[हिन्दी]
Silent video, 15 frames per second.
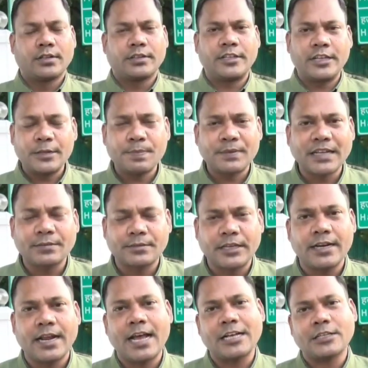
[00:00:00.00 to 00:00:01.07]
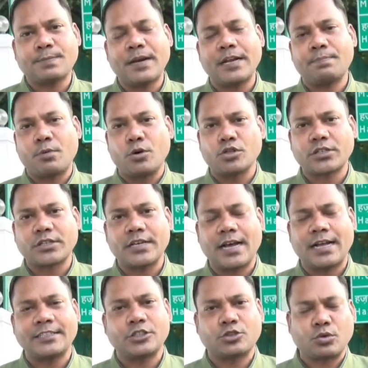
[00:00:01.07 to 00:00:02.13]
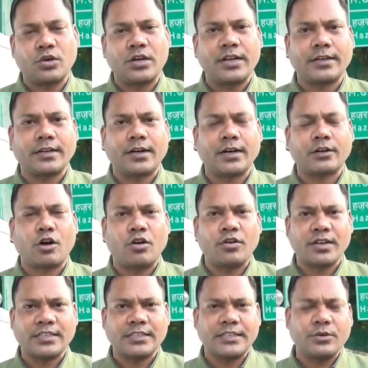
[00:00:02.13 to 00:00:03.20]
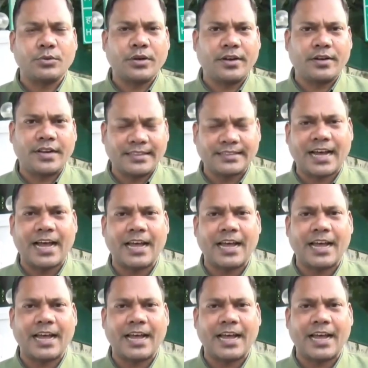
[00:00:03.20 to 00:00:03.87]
दिनेश प्रताप सिंह ने एक्स पर एक पोस्ट किया जिसको लेकर कांग्रेस की जो नेता